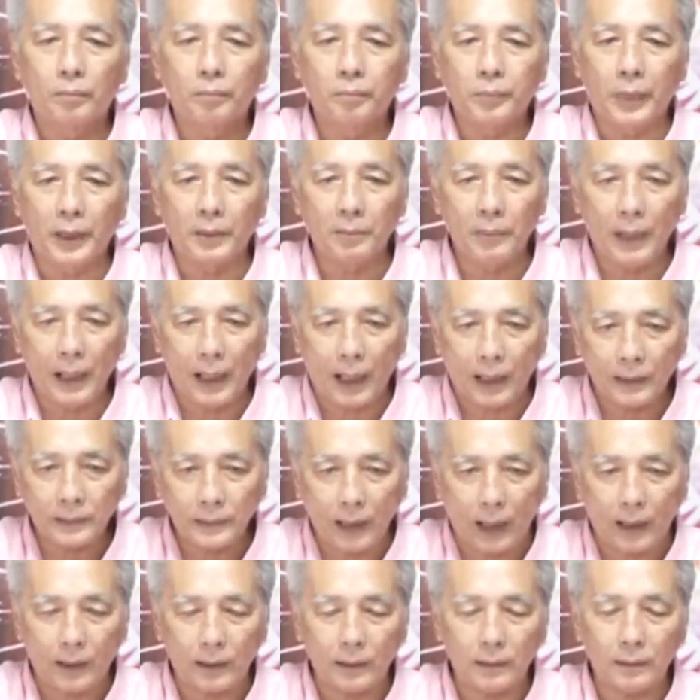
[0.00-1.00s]
เป็นมหา
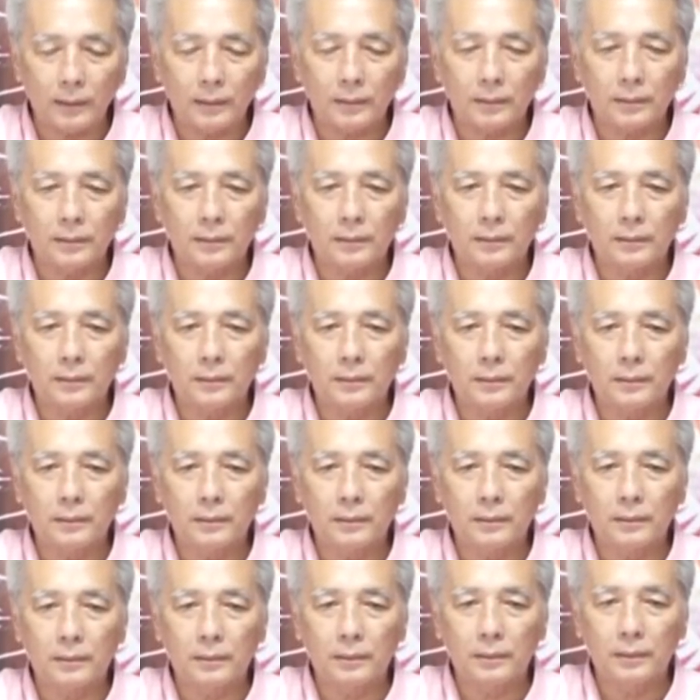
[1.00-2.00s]
จักร
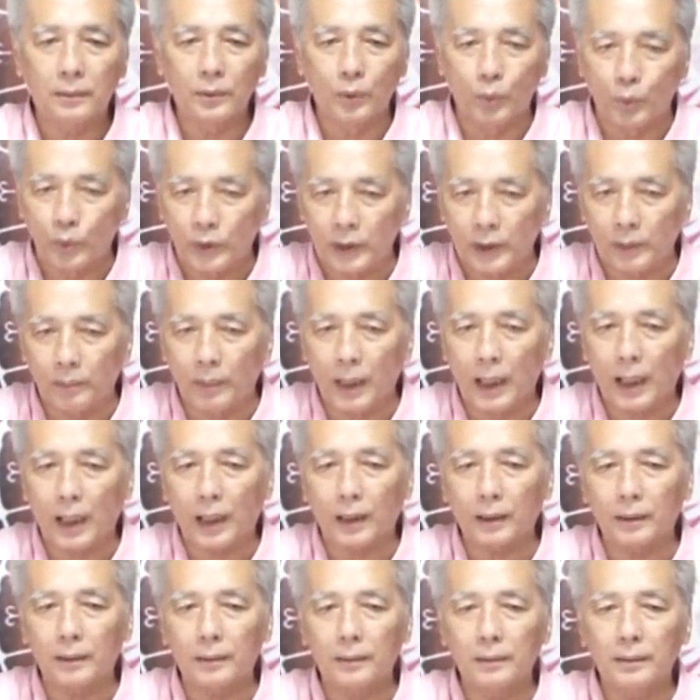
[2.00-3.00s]
ดูดีมาก
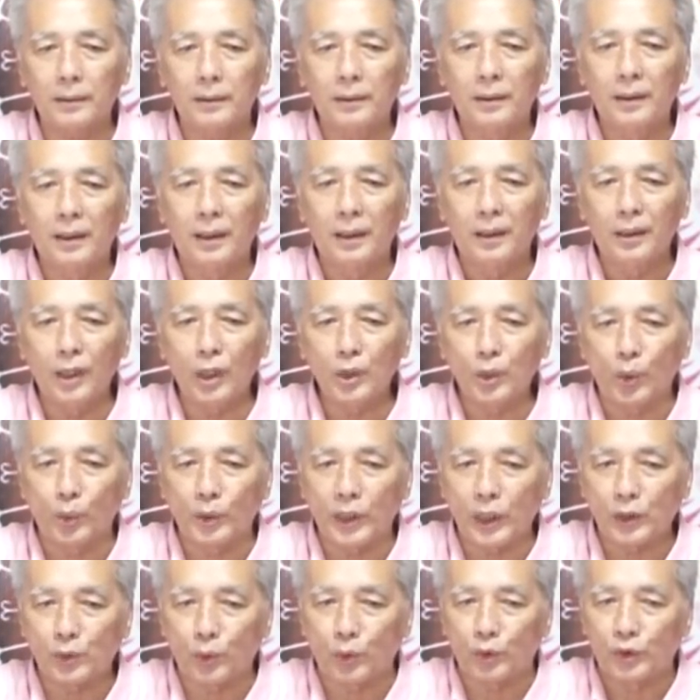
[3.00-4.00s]
แล้วอยู่
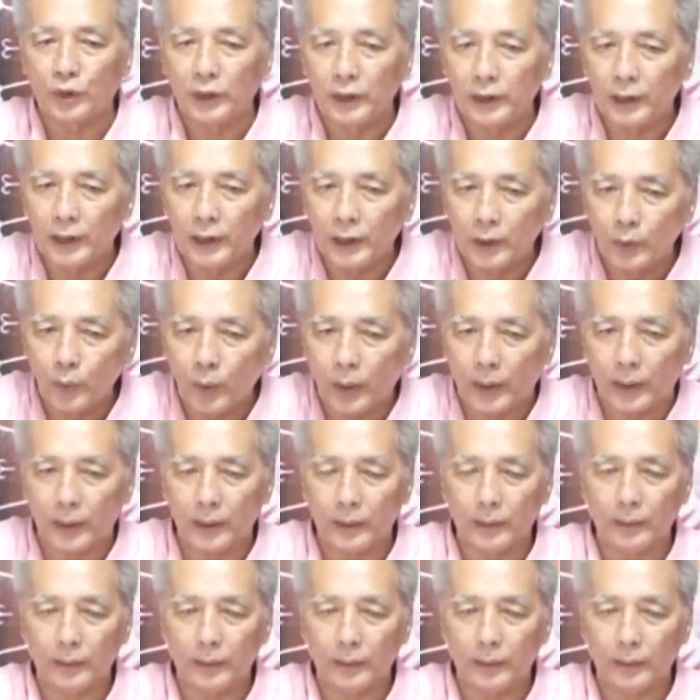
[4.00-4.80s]
ในจุดที่ดีด้วย